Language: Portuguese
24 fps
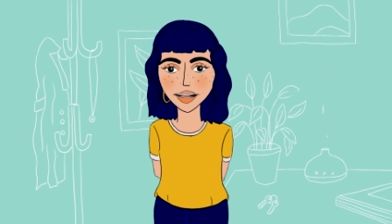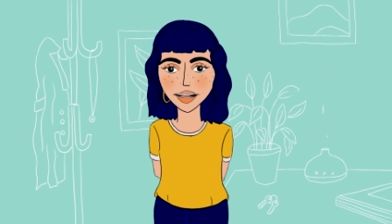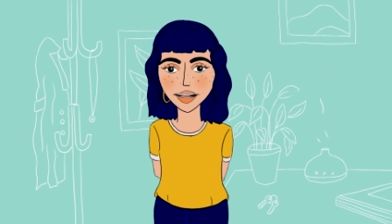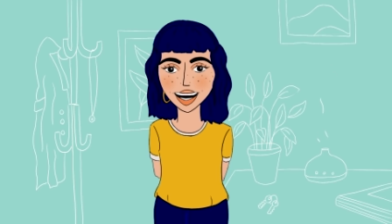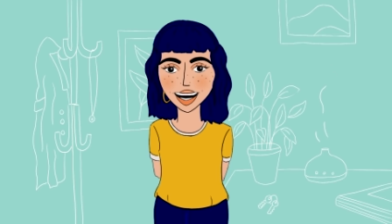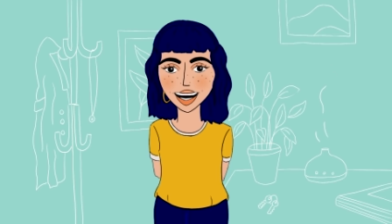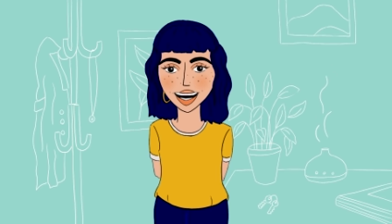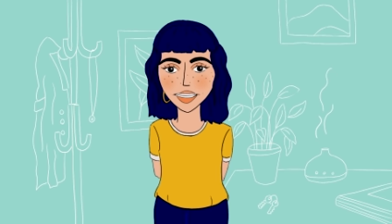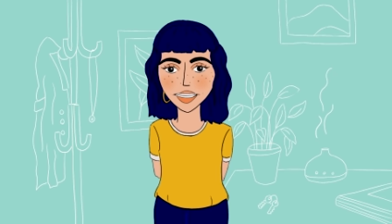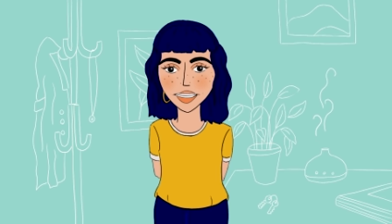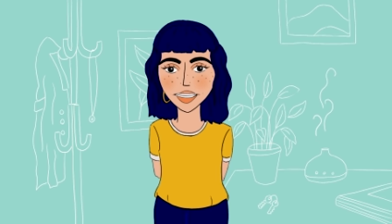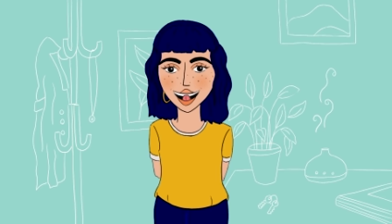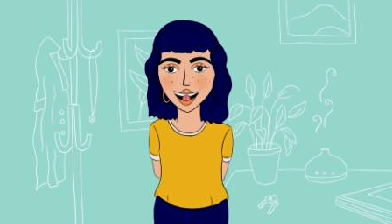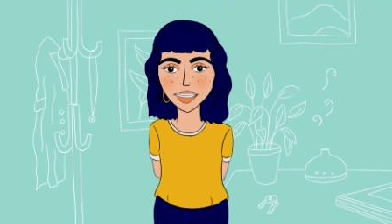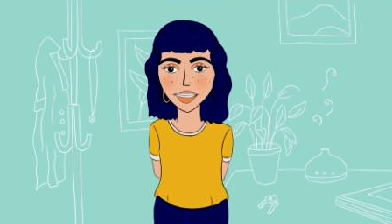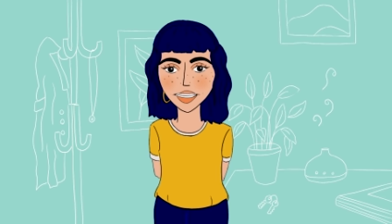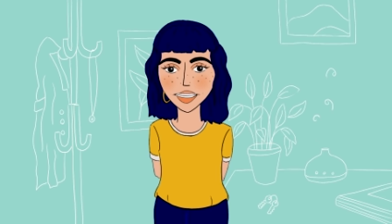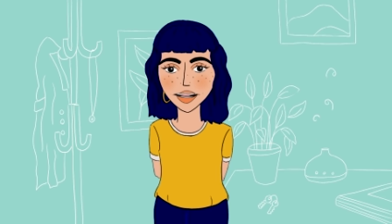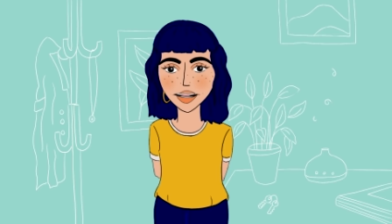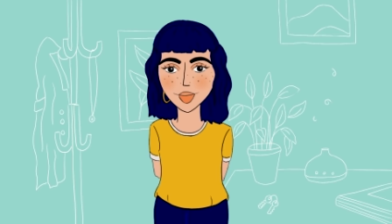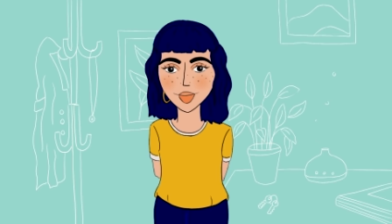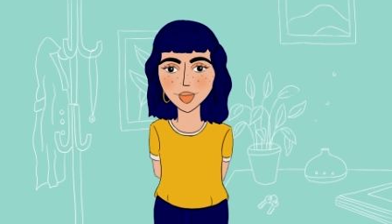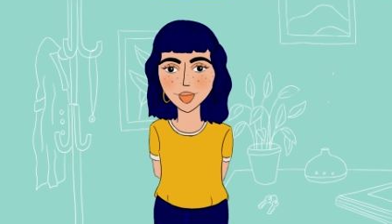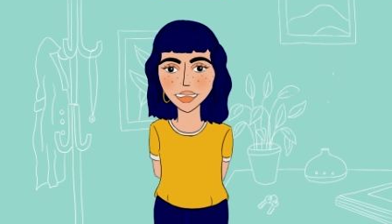ali
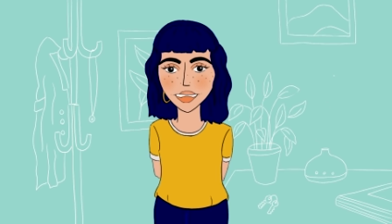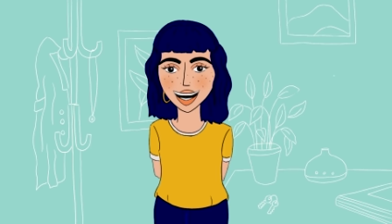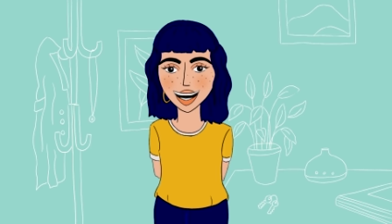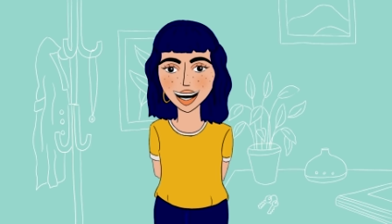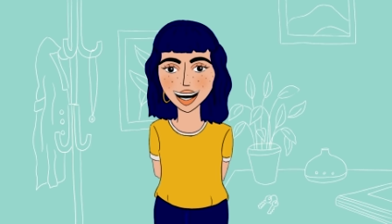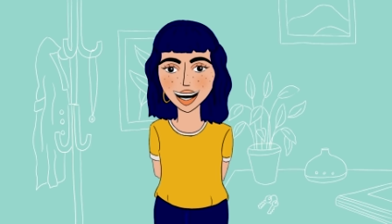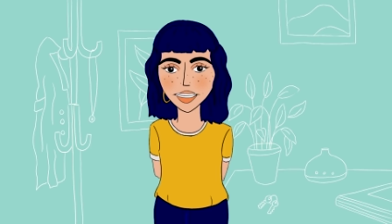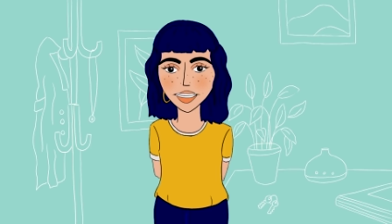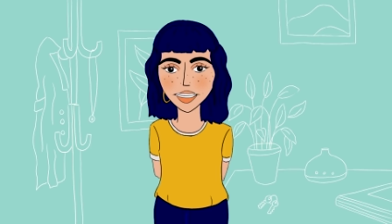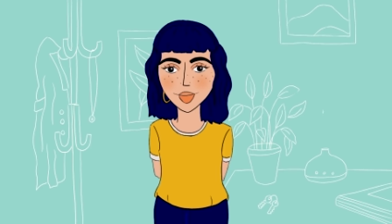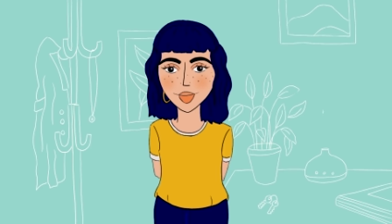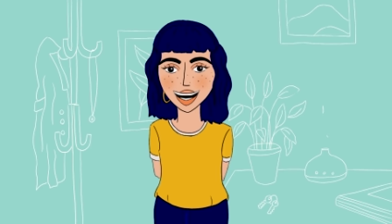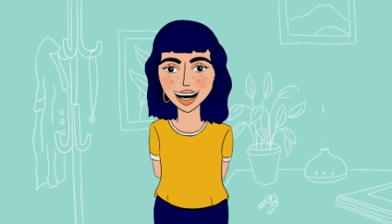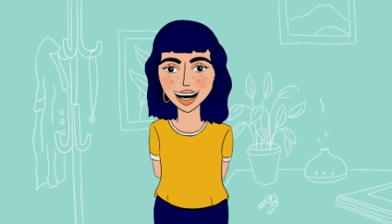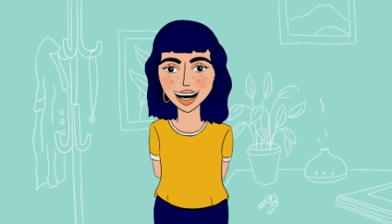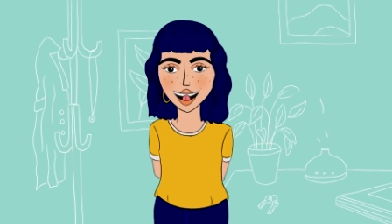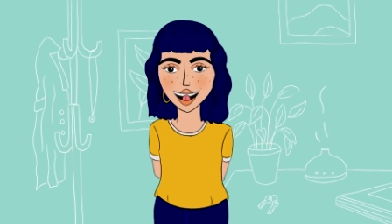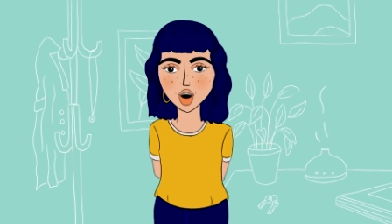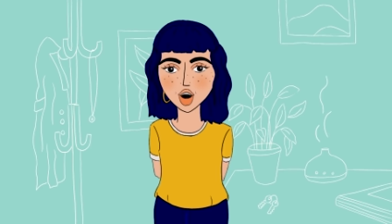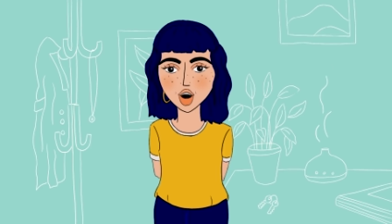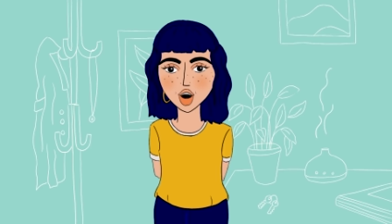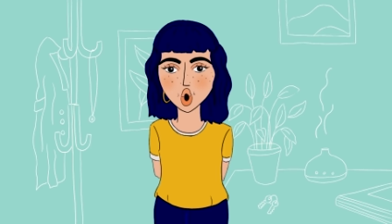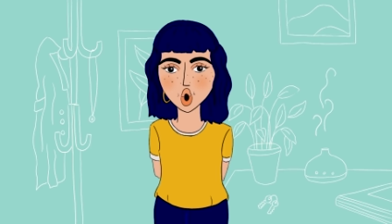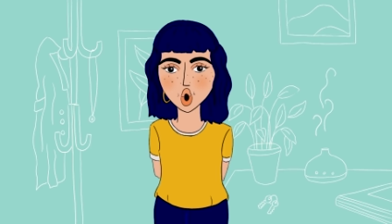40 minutos para estar a
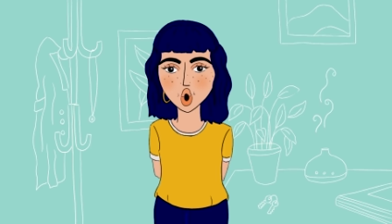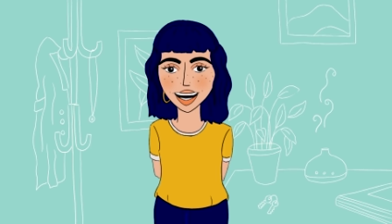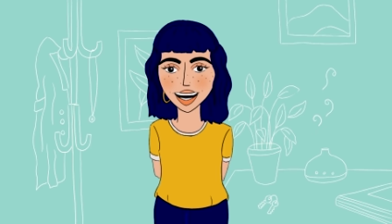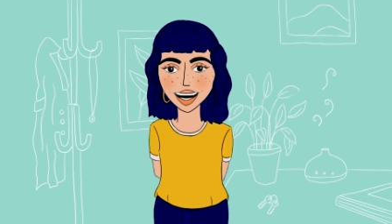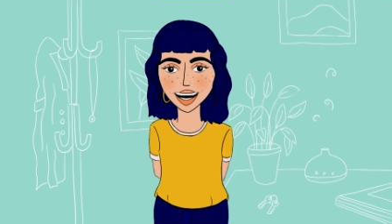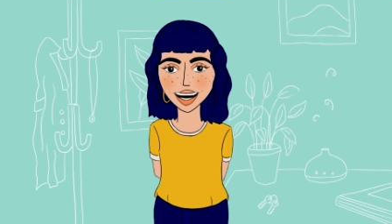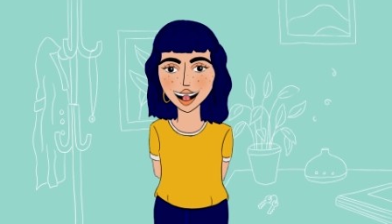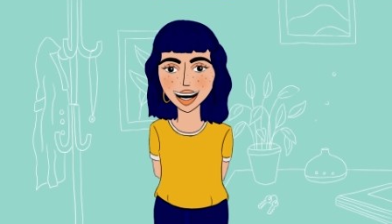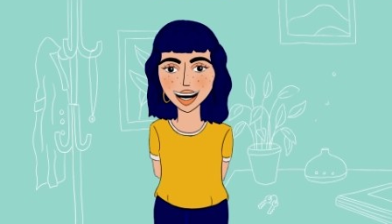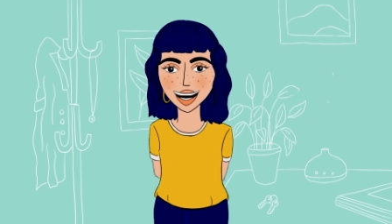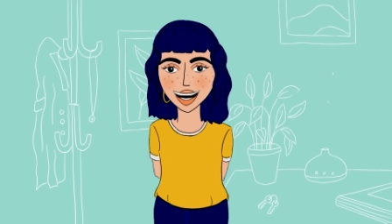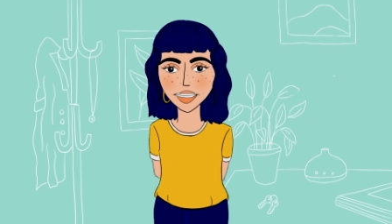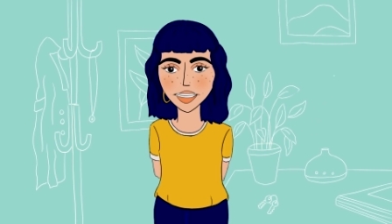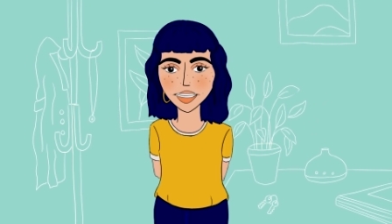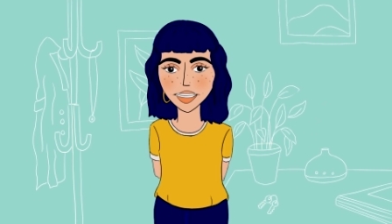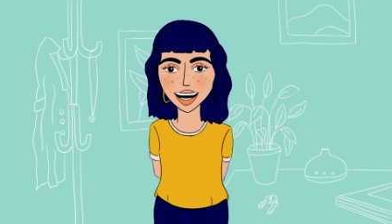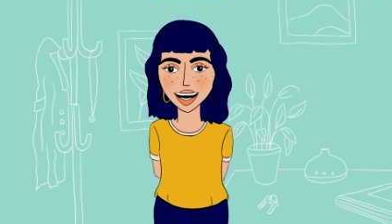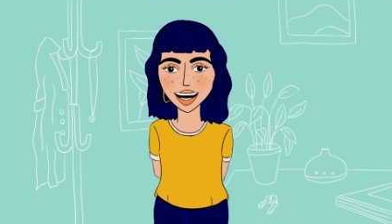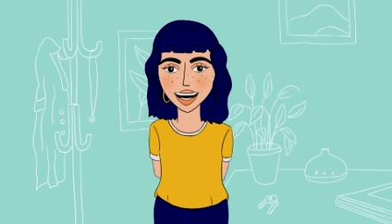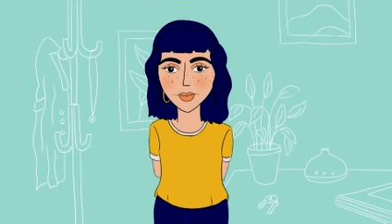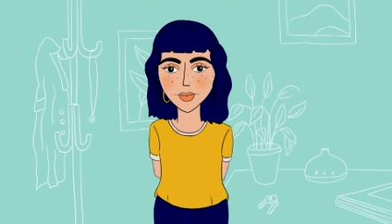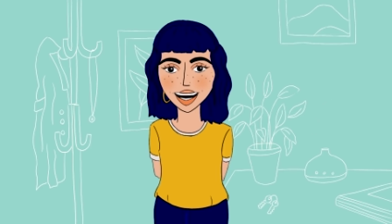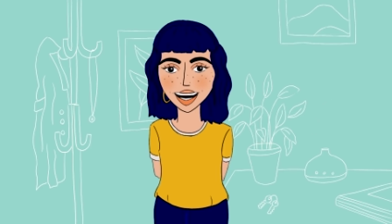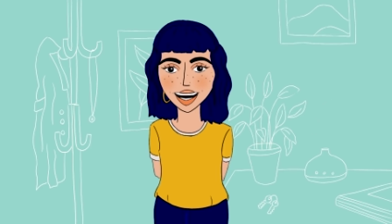gravar e
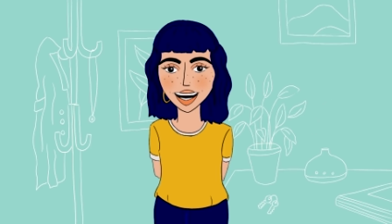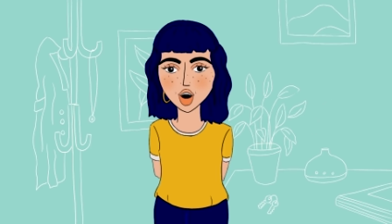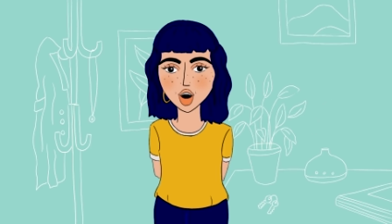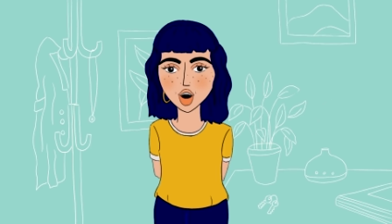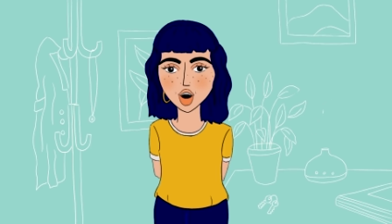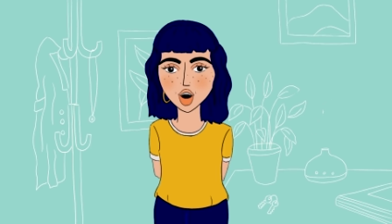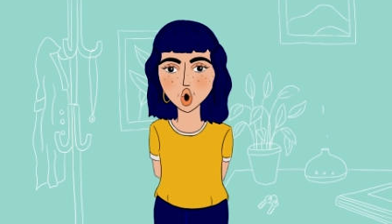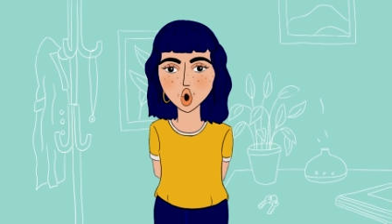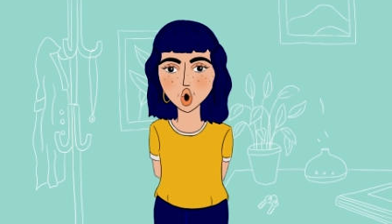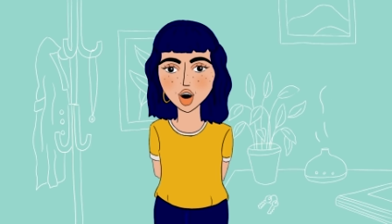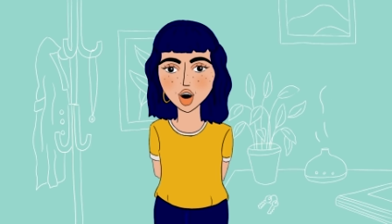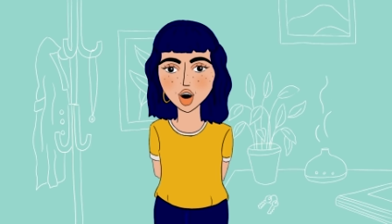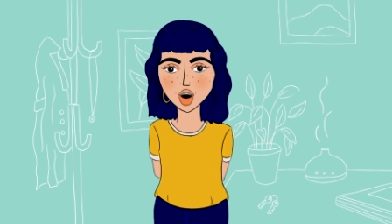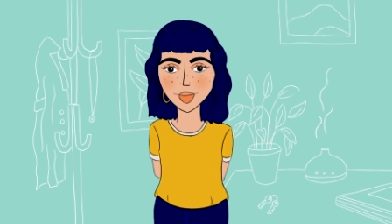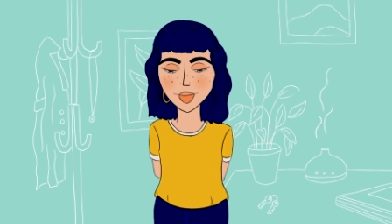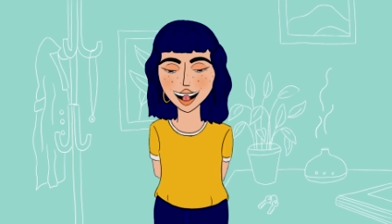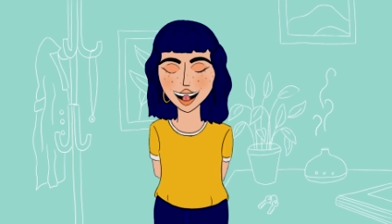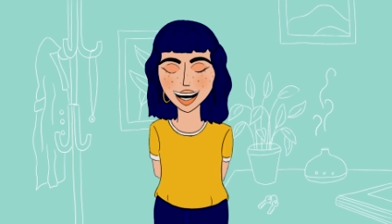depois uh,